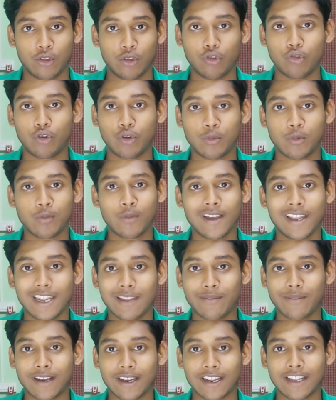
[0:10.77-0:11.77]
তো দুটো
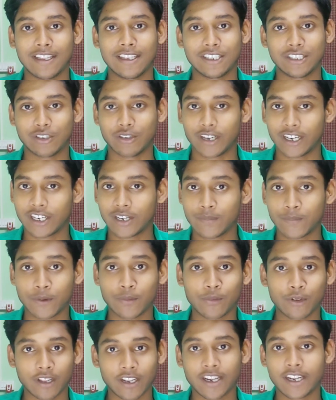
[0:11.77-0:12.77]
মোবাইলই বাংলাদেশে অনেকটা
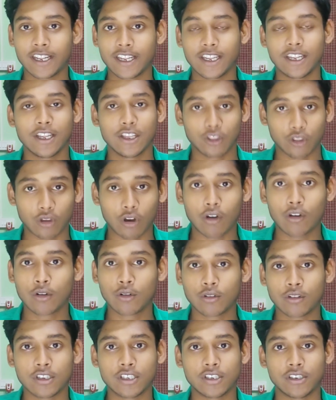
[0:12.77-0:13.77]
পপুলারিটি দখল
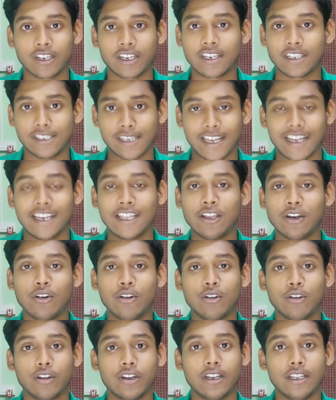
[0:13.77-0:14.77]
করেছে অনেকটা জায়গা
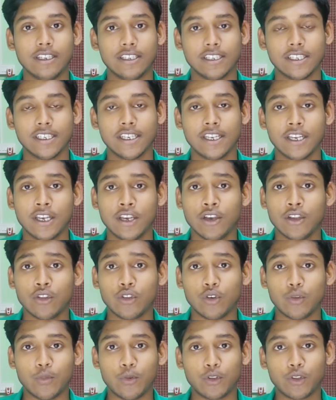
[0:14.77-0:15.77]
দখল করে নিয়েছে
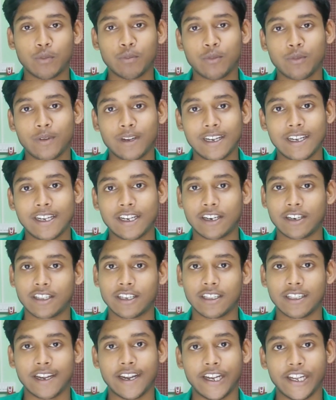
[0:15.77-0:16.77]
তো প্রথম মোবাইলটা
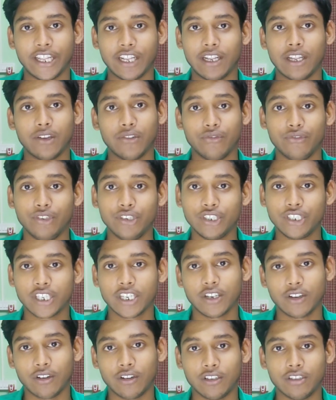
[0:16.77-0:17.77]
অর্থাৎ আইটেল
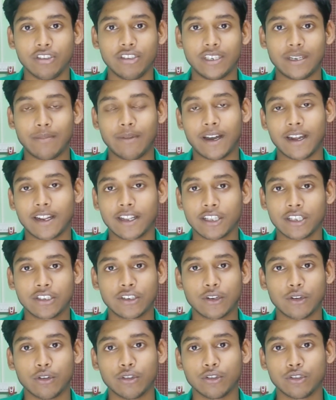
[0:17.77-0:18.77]
ভিশন ওয়ান যেটা
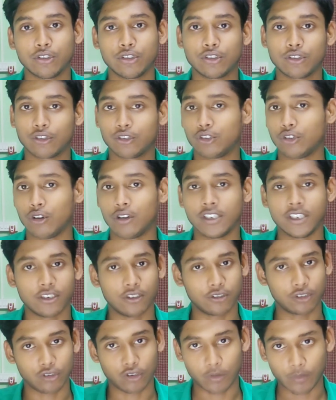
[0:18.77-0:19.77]
বাংলাদেশে লঞ্চ হয়েছিল ছ হাজার
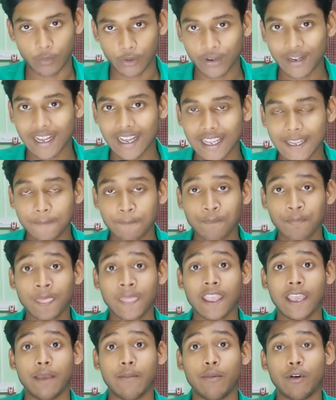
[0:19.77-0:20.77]
নশো নব্বই টাকায়
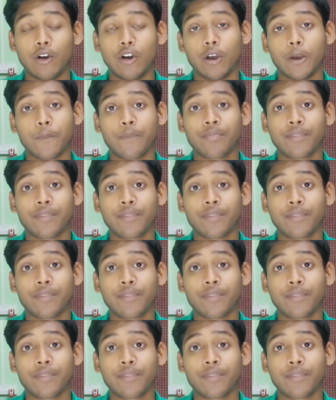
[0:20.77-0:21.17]
এবং